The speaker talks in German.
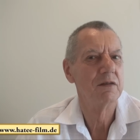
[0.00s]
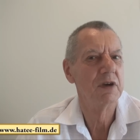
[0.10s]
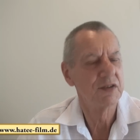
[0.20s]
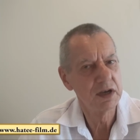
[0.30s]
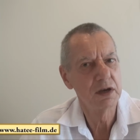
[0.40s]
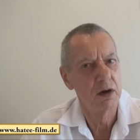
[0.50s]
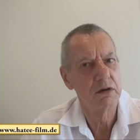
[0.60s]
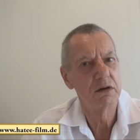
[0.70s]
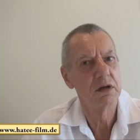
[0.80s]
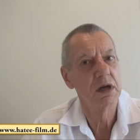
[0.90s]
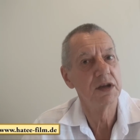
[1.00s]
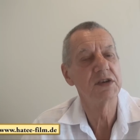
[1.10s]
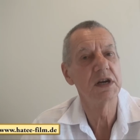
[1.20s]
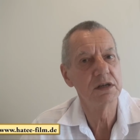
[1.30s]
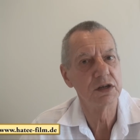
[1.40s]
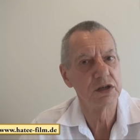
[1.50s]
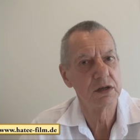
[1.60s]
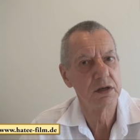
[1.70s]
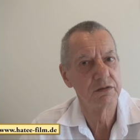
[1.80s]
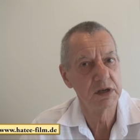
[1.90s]
was ich auch
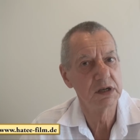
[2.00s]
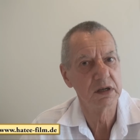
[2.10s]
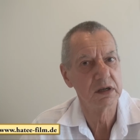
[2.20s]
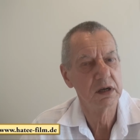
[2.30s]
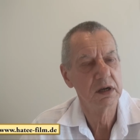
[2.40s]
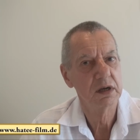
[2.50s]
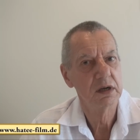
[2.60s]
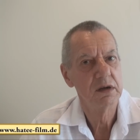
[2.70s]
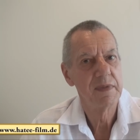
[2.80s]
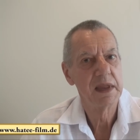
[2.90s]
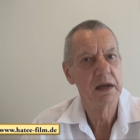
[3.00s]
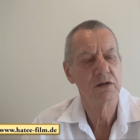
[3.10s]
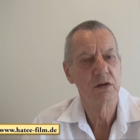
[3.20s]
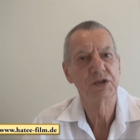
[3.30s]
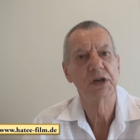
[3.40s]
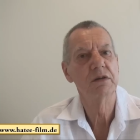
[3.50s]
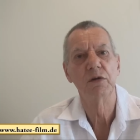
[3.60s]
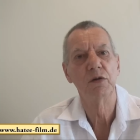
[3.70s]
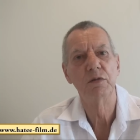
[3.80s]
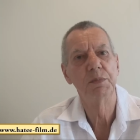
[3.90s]
ästhetisch finde. In Deutschland, in
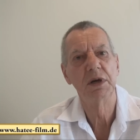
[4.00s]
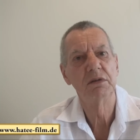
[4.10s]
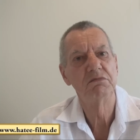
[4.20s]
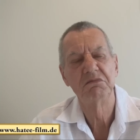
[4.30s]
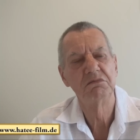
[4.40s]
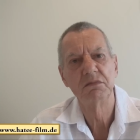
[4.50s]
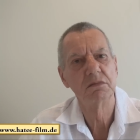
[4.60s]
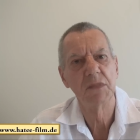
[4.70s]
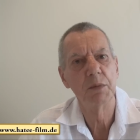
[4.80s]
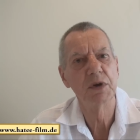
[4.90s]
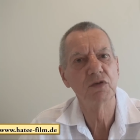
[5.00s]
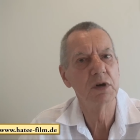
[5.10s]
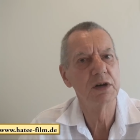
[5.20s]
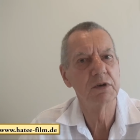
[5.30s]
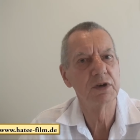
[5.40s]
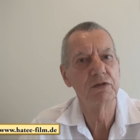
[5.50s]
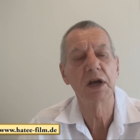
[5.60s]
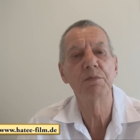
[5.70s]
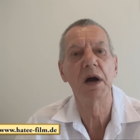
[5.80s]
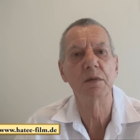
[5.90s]
Europa habe ich so etwas
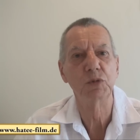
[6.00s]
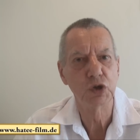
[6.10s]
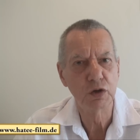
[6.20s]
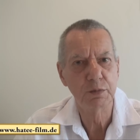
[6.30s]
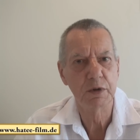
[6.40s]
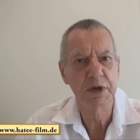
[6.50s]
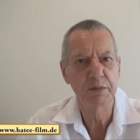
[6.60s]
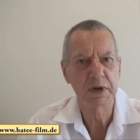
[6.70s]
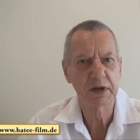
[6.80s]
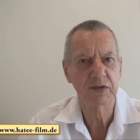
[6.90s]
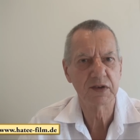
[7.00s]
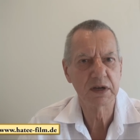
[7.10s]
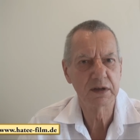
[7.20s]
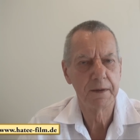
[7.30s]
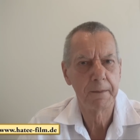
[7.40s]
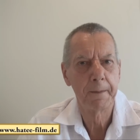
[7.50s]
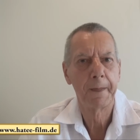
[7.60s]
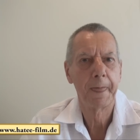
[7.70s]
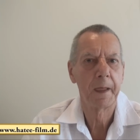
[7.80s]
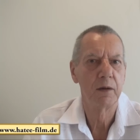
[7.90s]
vielleicht bei einem Showmobil mal gesehen.
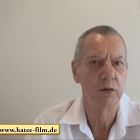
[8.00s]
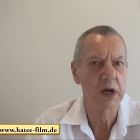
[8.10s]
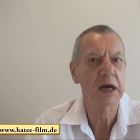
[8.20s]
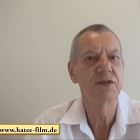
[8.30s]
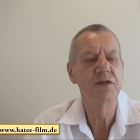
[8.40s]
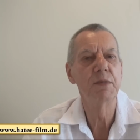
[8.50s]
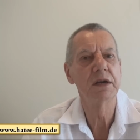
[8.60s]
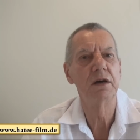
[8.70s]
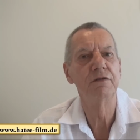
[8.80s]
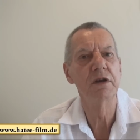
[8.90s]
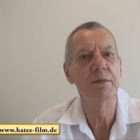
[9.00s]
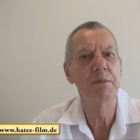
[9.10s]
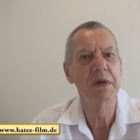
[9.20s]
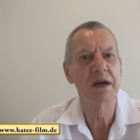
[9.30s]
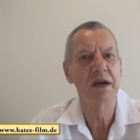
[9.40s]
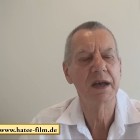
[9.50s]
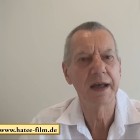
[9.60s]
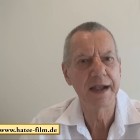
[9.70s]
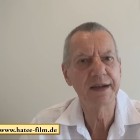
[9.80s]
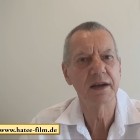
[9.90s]
Und achten Sie mal drauf, immer mehr
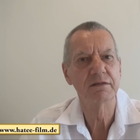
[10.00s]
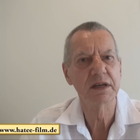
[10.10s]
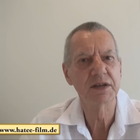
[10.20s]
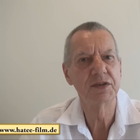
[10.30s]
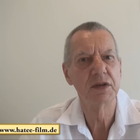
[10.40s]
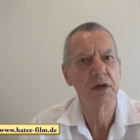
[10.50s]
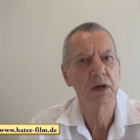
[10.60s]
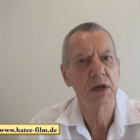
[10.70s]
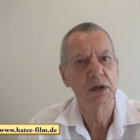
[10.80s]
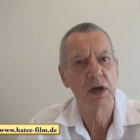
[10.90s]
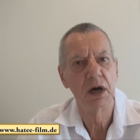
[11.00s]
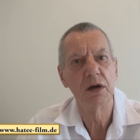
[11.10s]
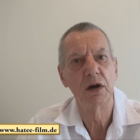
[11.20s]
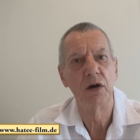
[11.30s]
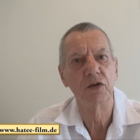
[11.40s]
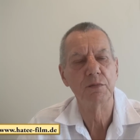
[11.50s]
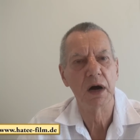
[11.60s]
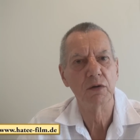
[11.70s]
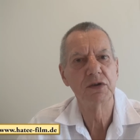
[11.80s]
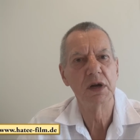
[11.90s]
LKWs, gerade auch aus dem
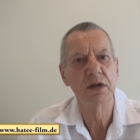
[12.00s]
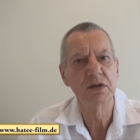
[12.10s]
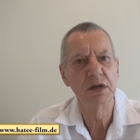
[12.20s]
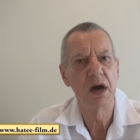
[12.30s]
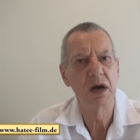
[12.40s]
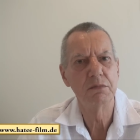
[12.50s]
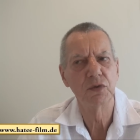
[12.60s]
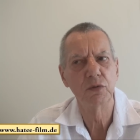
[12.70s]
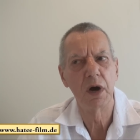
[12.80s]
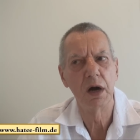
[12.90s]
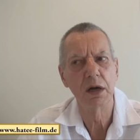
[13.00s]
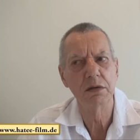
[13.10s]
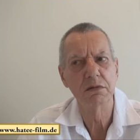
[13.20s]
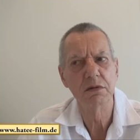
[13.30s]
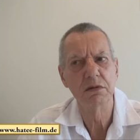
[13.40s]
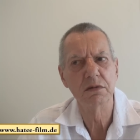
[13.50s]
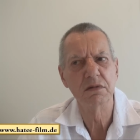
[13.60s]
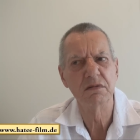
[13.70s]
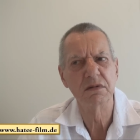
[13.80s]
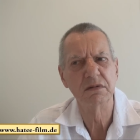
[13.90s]
Ausland, die haben so
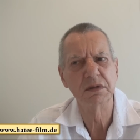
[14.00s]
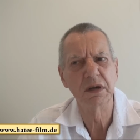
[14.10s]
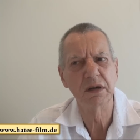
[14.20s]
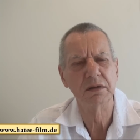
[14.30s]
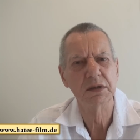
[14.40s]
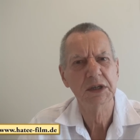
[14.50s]
ein, äh, ja,